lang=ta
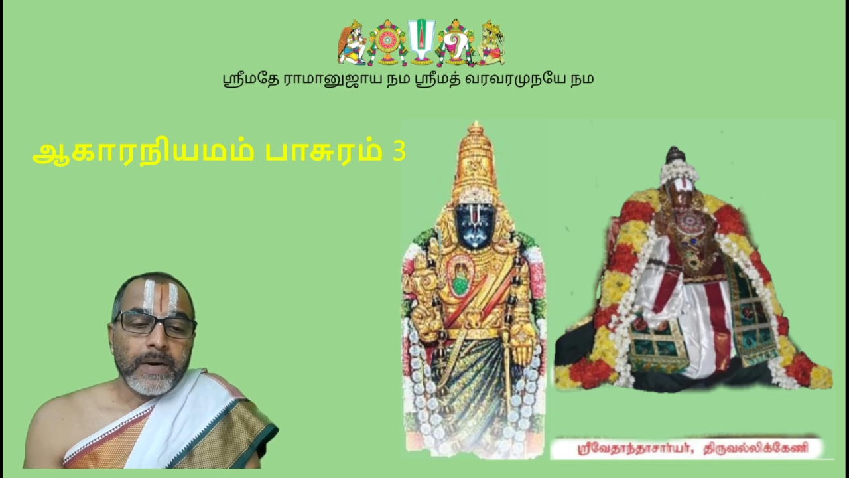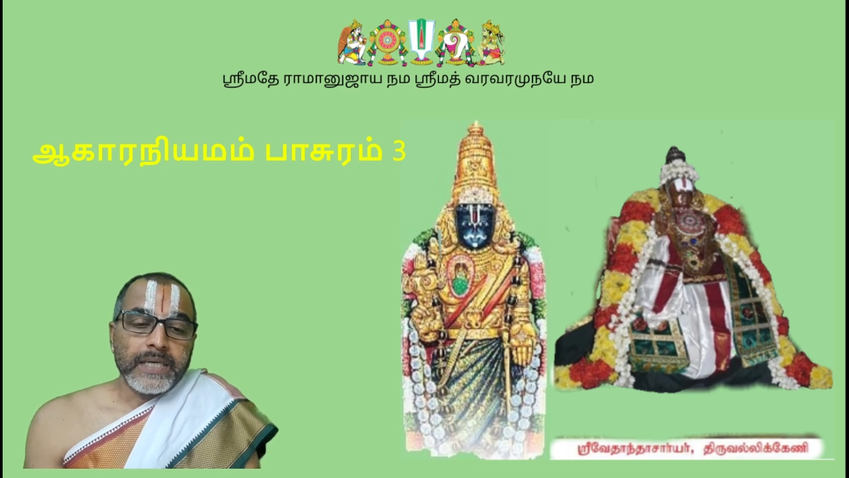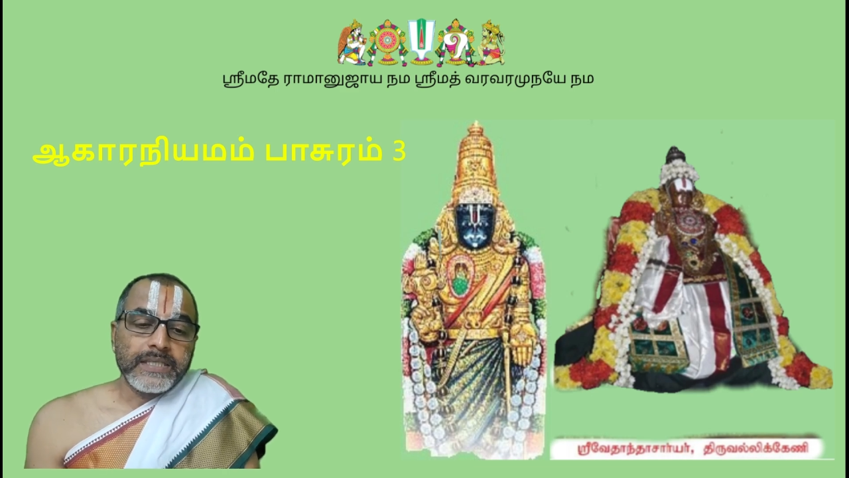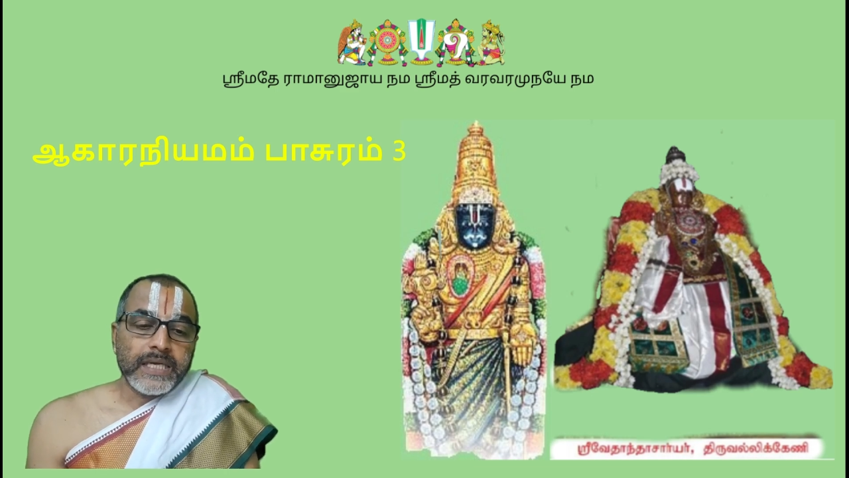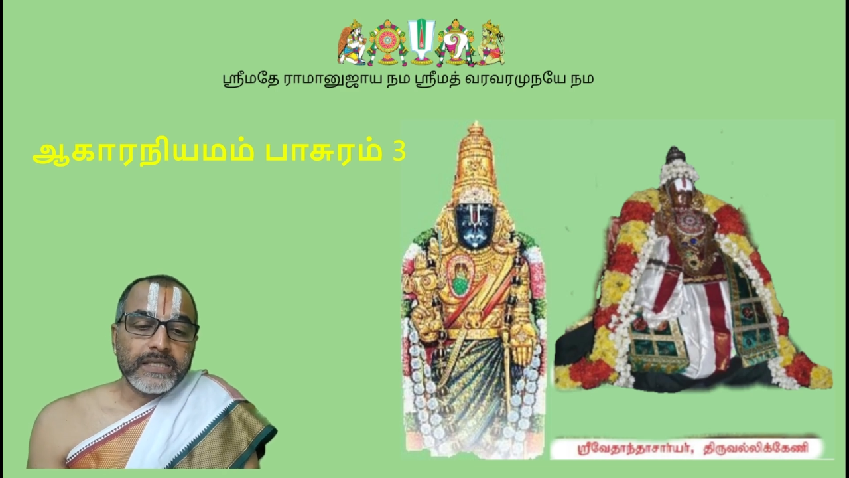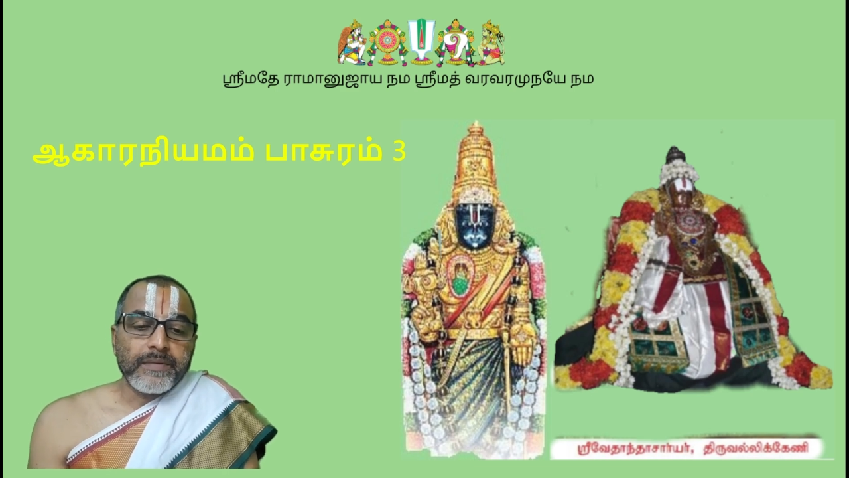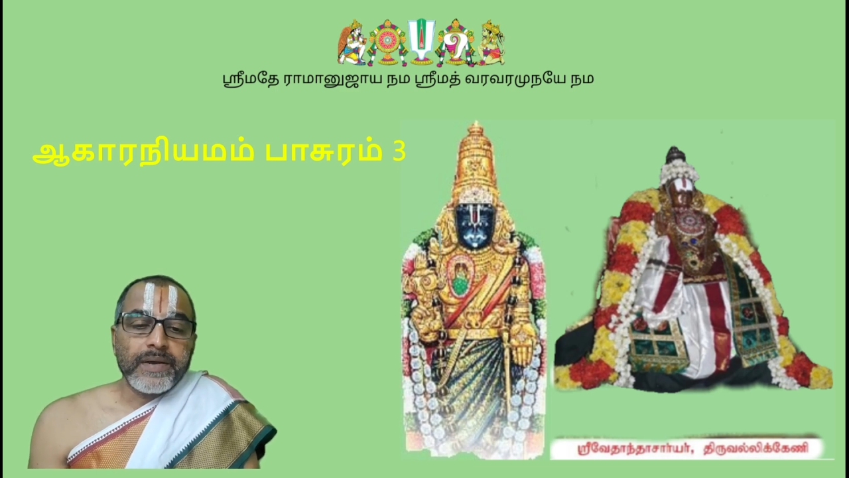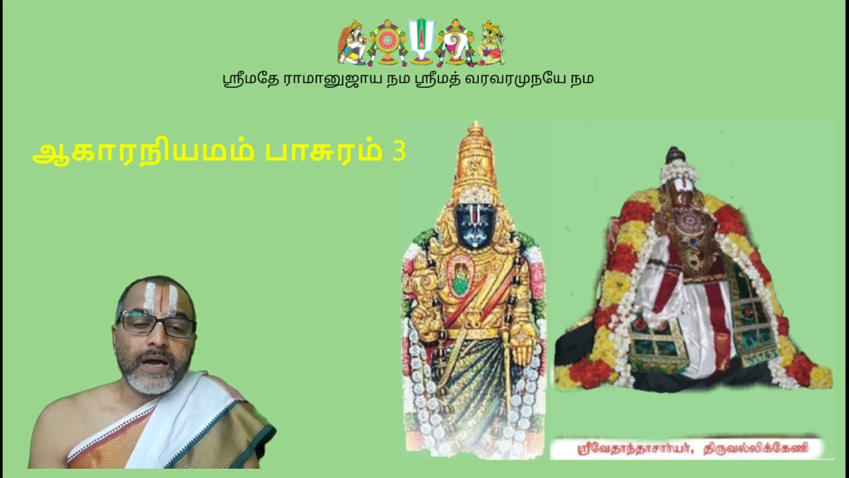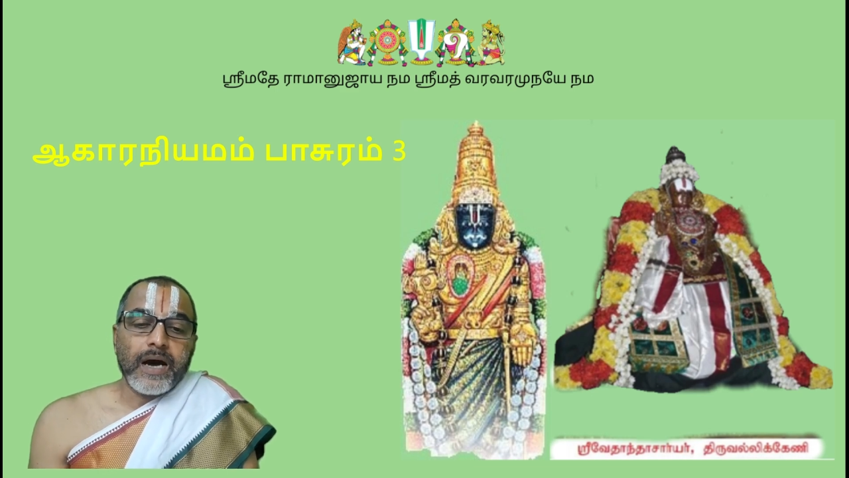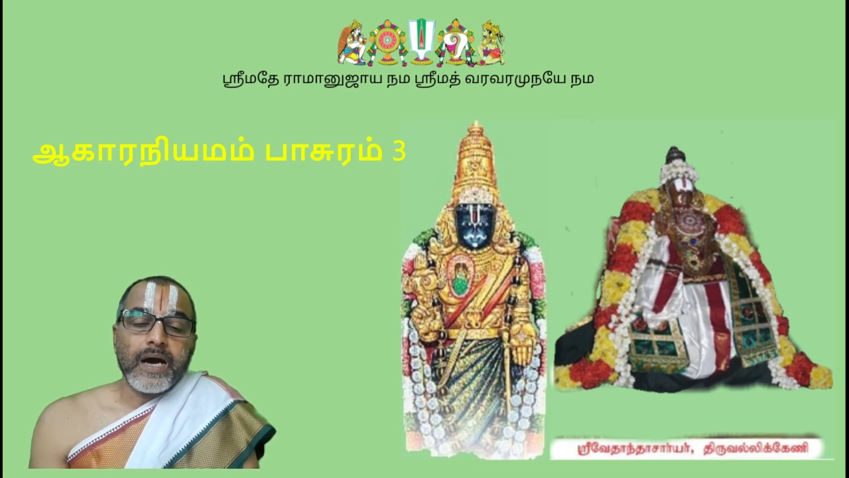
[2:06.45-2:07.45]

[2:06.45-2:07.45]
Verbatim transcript: மனுஷர் தமிழ்